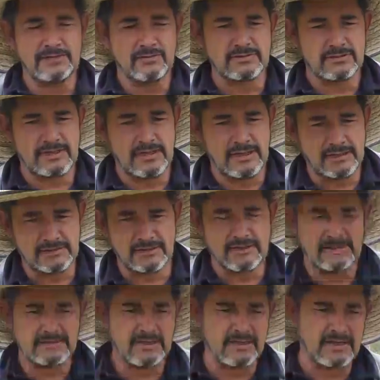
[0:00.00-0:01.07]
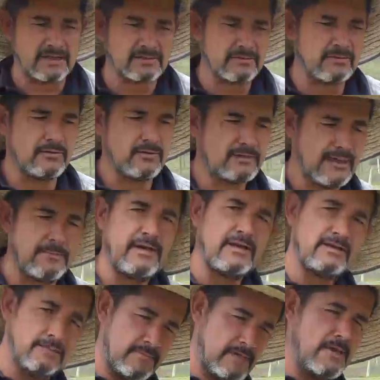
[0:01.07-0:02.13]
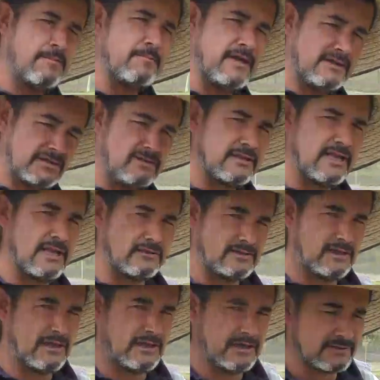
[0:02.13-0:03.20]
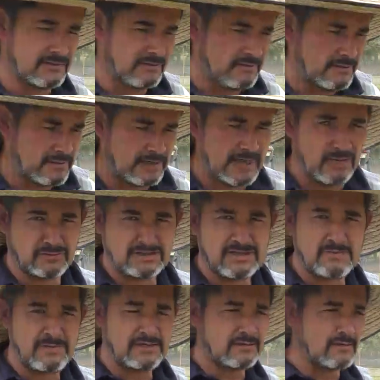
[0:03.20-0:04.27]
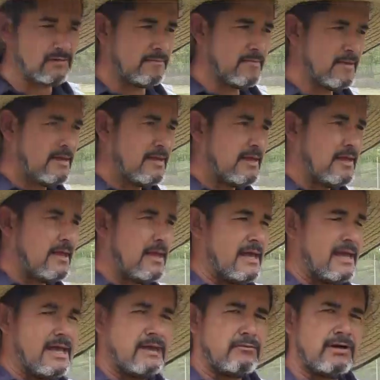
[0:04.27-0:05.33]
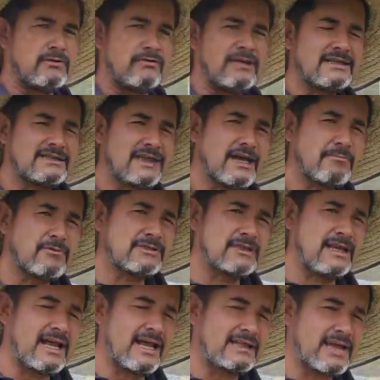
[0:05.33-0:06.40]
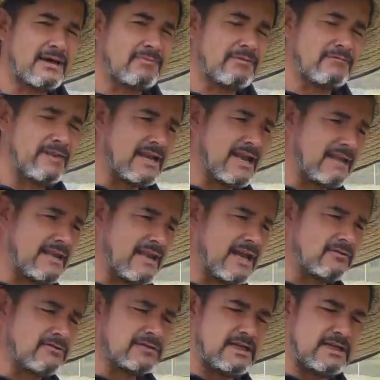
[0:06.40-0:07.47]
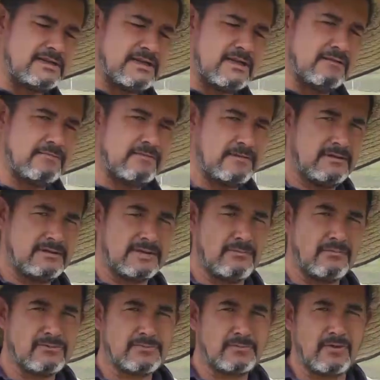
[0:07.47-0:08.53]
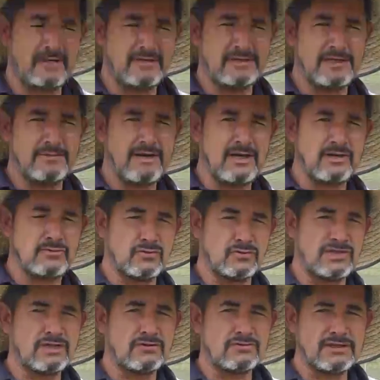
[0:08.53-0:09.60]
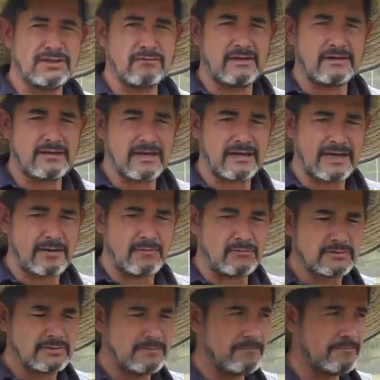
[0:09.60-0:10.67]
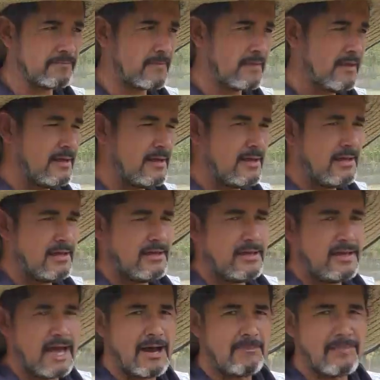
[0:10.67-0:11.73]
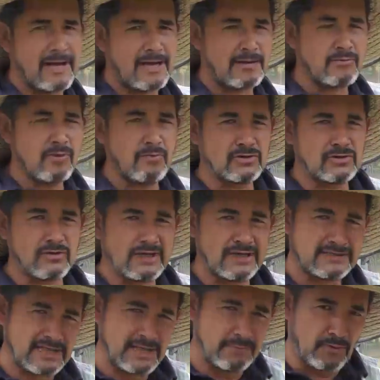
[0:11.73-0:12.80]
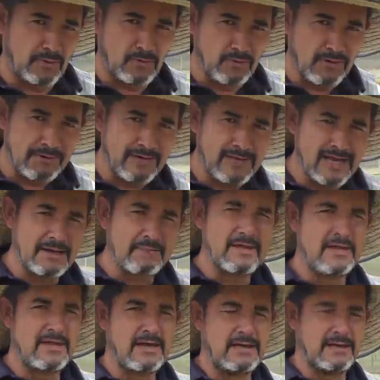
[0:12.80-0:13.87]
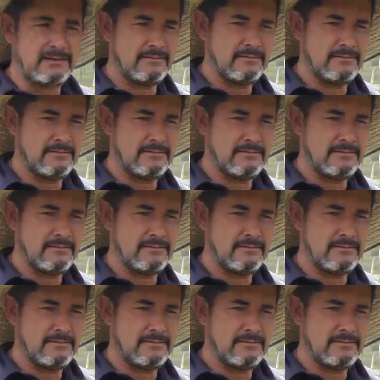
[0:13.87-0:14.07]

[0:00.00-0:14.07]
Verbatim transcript: de oxigenación, en este caso de, medición de la oxigenación, el oxímetro. Cuando ya estamos en la etapa final de la cosecha y estamos por encima de los 250 gramos, apagamos motores tipo 9 de la mañana